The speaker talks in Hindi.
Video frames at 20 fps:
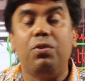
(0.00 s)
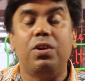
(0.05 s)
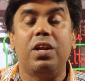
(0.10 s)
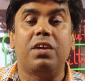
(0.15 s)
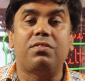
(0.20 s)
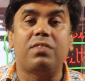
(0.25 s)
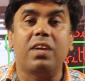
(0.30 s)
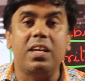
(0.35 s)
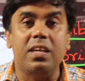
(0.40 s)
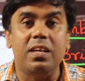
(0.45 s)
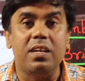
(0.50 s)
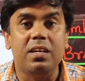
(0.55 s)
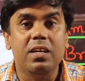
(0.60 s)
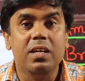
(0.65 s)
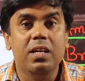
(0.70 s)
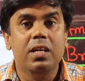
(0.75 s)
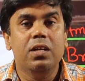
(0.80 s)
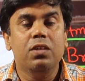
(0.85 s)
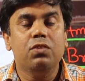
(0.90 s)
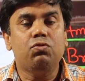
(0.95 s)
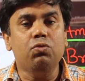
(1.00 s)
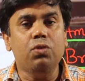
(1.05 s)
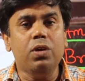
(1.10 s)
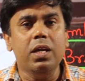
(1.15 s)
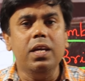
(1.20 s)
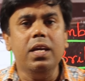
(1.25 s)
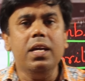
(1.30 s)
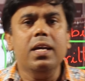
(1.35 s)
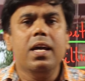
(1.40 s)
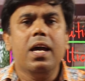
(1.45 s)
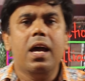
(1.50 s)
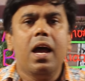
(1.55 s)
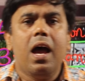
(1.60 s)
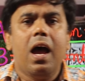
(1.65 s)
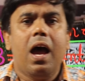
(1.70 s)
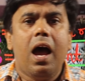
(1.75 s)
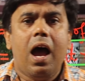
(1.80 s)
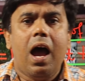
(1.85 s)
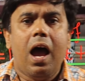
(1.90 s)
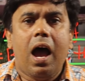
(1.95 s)
होना चाहिए क्योंकि
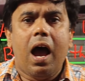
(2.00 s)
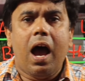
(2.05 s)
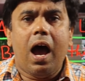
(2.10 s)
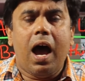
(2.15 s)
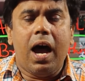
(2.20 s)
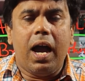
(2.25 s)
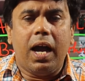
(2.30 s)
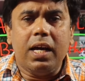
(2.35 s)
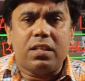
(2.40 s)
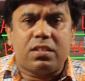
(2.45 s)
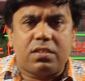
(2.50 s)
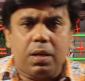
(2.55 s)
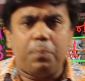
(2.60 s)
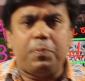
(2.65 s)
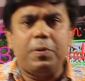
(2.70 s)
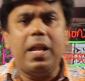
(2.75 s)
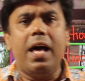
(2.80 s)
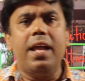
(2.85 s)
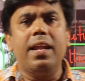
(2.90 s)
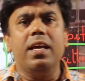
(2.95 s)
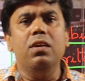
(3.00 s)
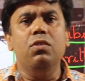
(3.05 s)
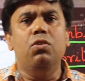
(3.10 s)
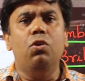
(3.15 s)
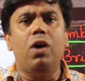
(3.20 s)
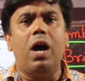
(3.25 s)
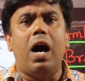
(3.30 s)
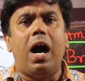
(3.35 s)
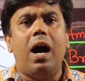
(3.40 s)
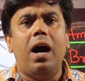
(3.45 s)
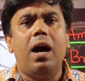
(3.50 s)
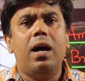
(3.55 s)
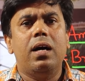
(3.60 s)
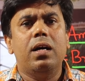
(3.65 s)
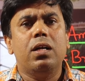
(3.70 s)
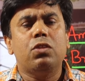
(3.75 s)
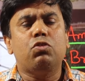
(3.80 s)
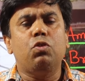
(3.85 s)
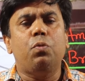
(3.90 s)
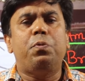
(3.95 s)
अगर सपना नहीं होगा
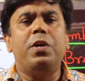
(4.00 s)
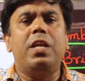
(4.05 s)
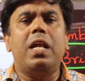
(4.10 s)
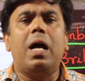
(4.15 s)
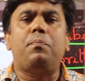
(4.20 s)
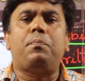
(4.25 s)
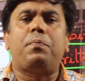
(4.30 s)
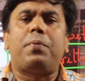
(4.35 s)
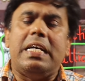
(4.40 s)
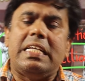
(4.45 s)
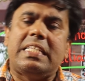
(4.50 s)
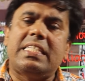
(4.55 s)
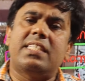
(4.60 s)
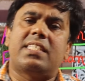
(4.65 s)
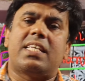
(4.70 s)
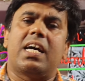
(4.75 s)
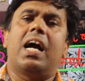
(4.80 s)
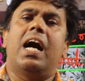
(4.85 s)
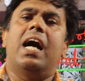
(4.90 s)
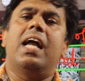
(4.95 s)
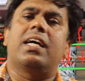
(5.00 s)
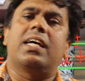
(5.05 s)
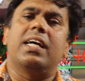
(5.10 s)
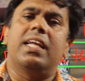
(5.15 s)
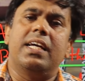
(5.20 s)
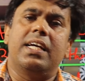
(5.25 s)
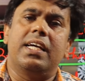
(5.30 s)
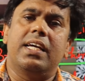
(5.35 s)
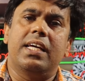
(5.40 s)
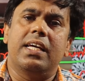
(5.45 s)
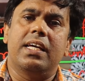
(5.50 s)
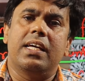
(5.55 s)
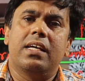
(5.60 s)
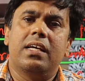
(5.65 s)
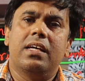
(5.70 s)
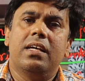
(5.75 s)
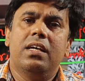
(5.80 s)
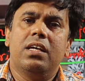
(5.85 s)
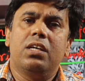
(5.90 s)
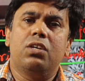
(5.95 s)
तो फिर आप कैसे साकार करेंगे
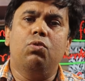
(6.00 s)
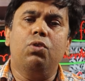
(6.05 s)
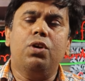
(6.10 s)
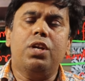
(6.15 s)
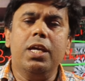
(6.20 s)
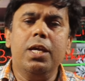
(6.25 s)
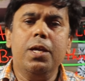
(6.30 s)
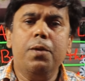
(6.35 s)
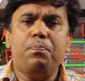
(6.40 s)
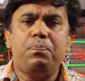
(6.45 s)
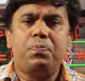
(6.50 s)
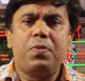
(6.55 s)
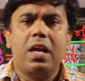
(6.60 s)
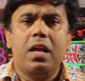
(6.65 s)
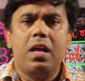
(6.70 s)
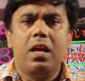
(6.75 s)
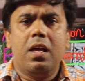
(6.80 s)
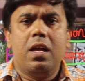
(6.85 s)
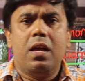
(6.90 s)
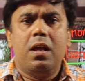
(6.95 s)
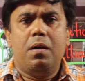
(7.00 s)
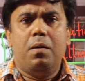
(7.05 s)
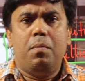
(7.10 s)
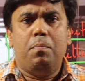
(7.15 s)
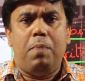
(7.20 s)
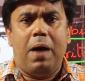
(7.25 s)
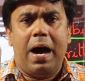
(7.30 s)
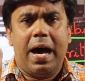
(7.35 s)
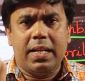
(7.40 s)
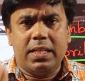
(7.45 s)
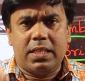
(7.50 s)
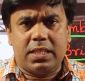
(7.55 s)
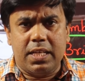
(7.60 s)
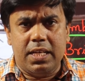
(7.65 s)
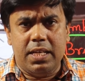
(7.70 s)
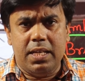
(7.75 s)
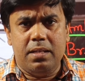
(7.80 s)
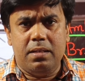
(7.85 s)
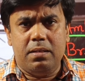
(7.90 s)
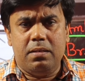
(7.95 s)
क्योंकि भारत के